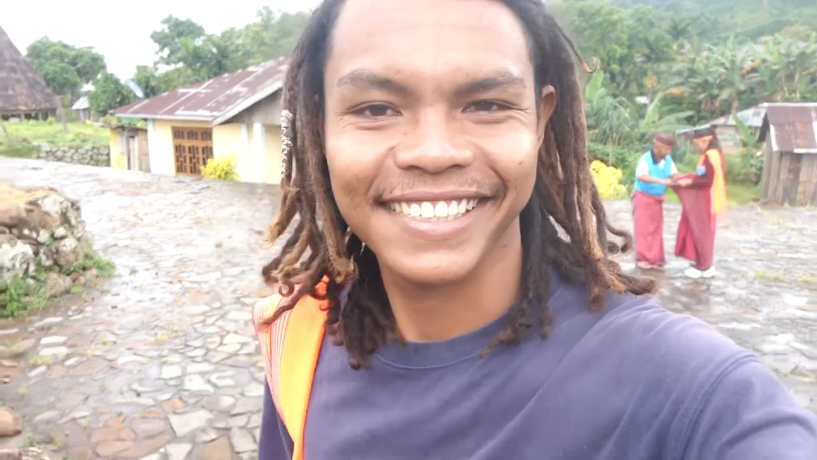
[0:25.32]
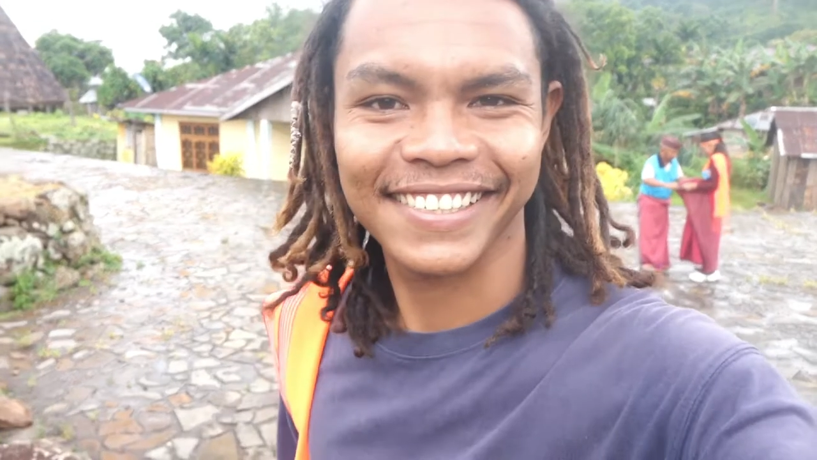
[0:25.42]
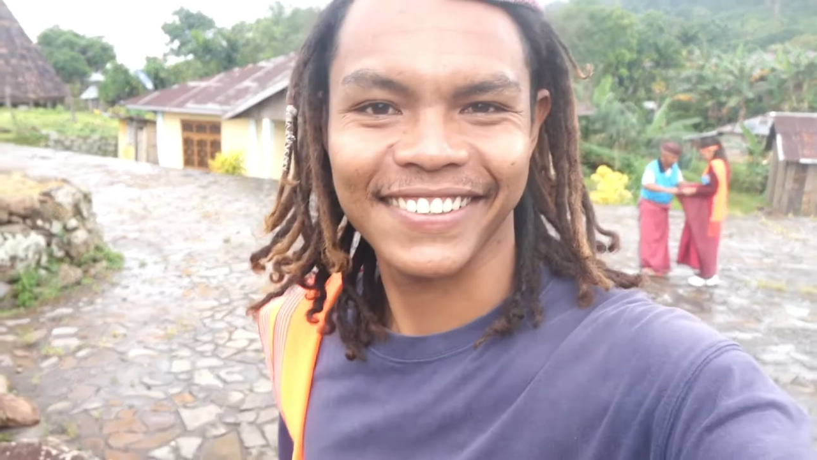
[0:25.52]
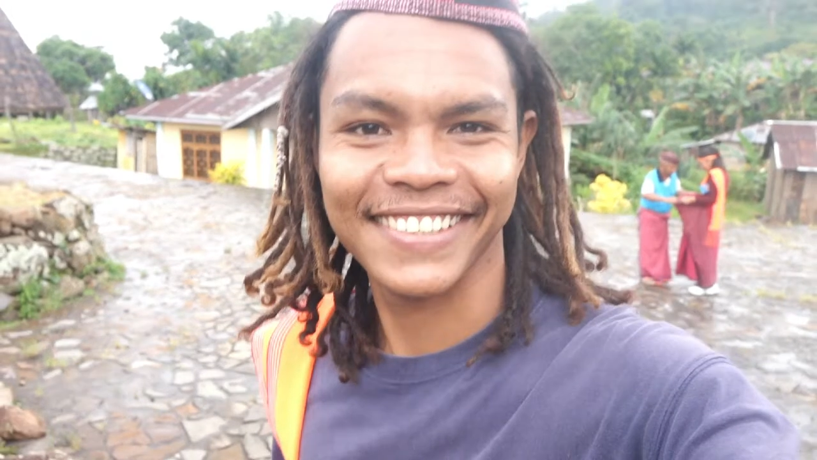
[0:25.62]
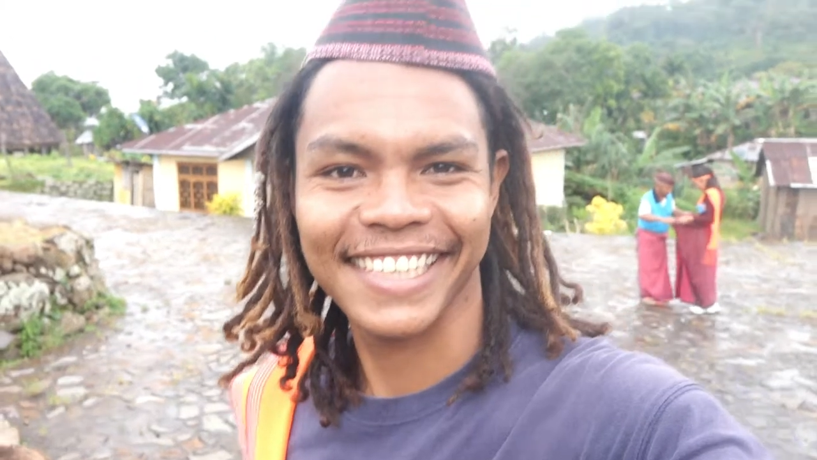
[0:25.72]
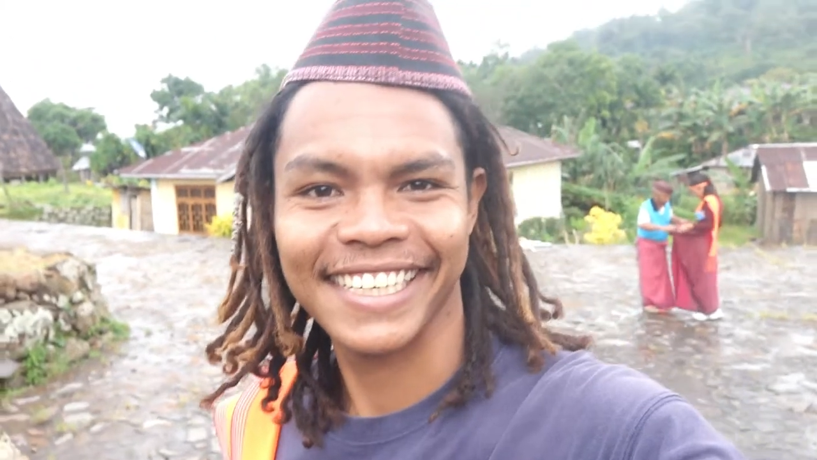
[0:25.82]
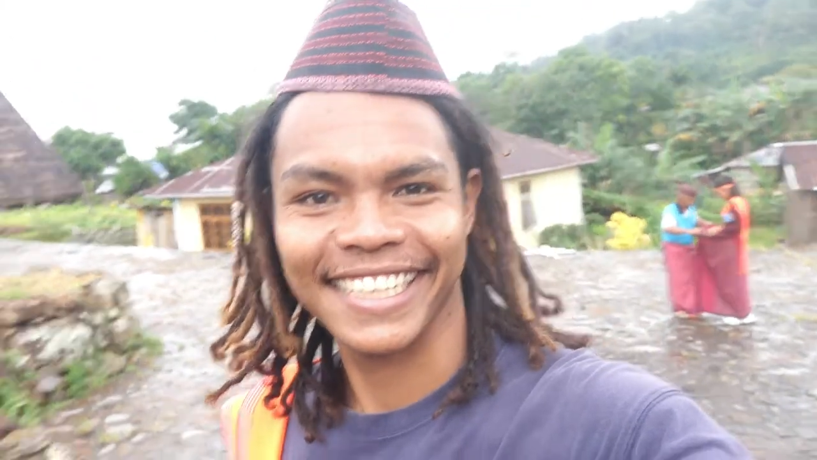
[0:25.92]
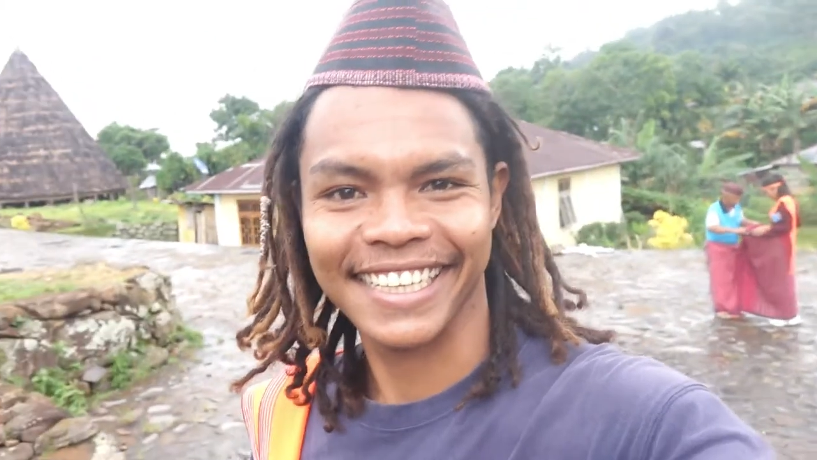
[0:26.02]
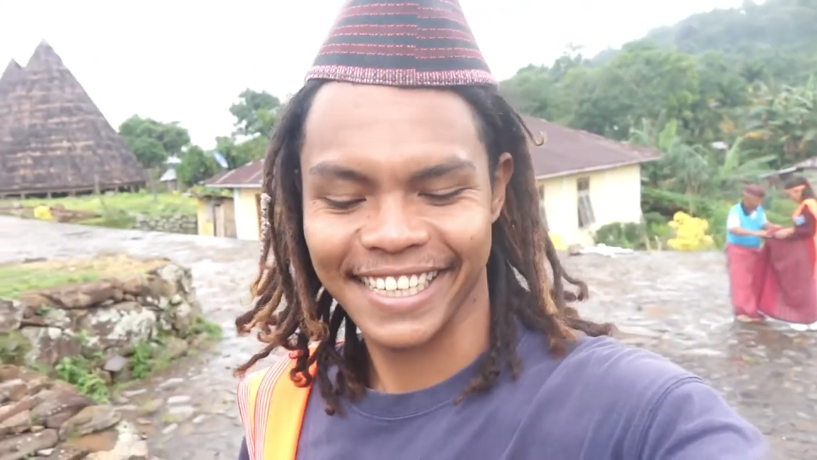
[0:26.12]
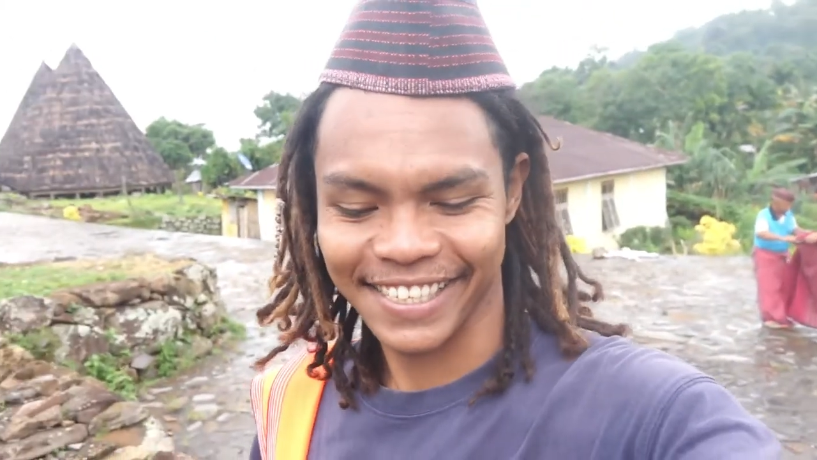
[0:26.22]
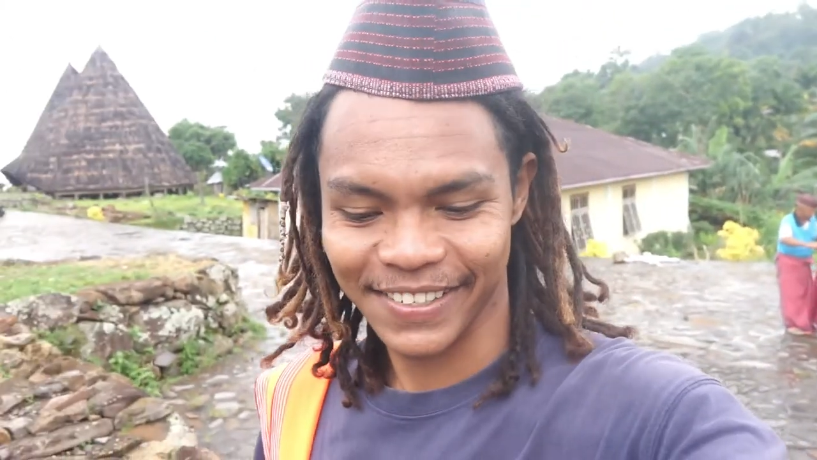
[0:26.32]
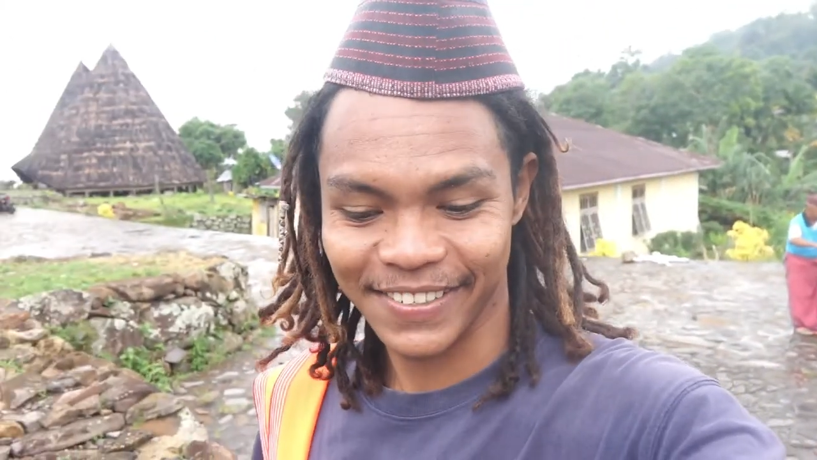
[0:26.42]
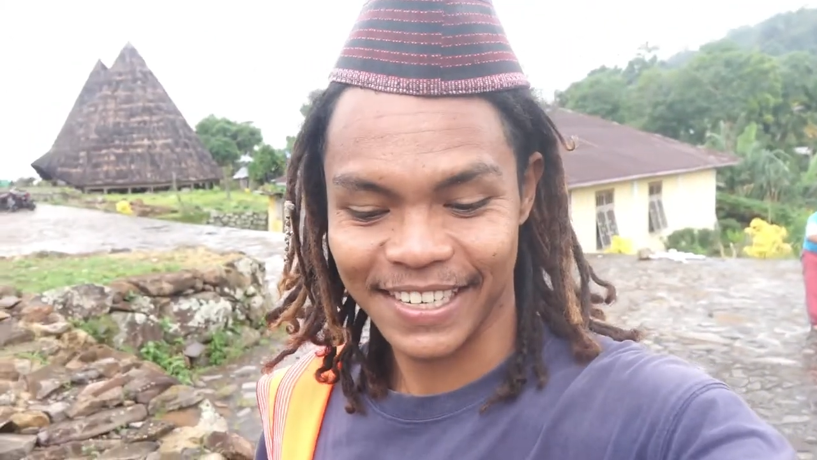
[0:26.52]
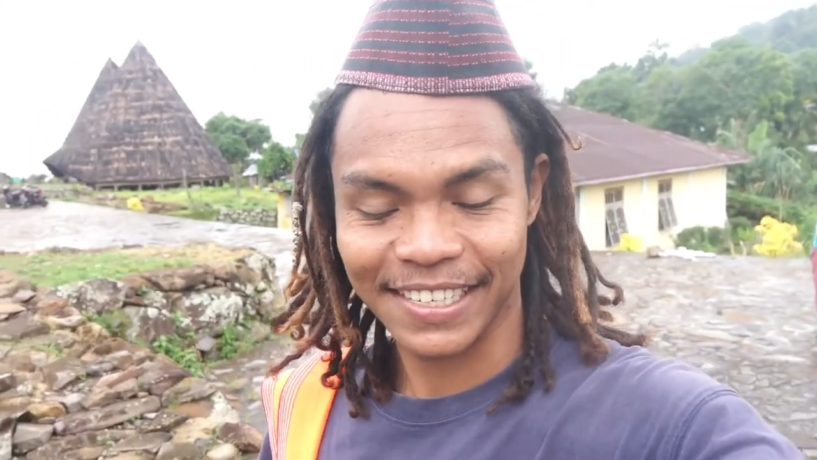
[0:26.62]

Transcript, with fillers: So jadi kita sudah